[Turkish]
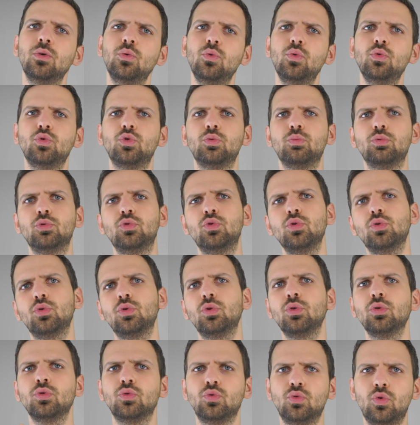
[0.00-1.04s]

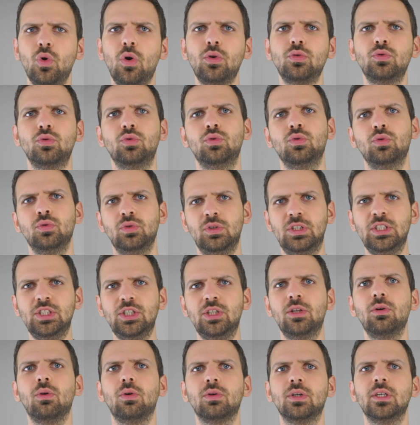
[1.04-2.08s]
3,5-4
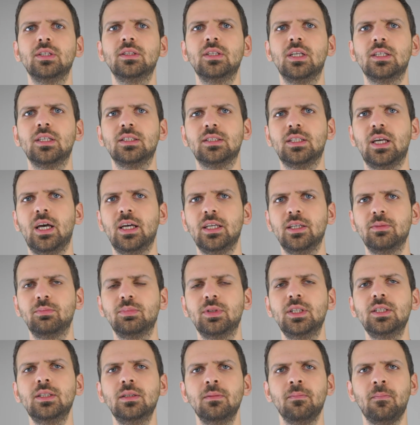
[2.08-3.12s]
dişli oranına
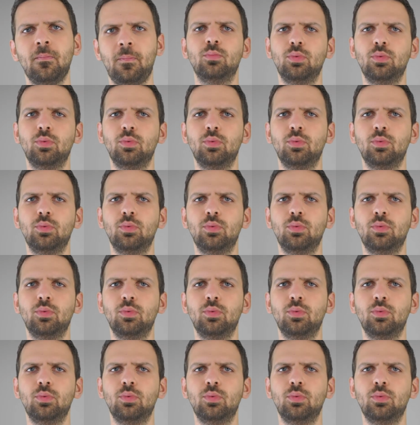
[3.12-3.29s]
sahiptir.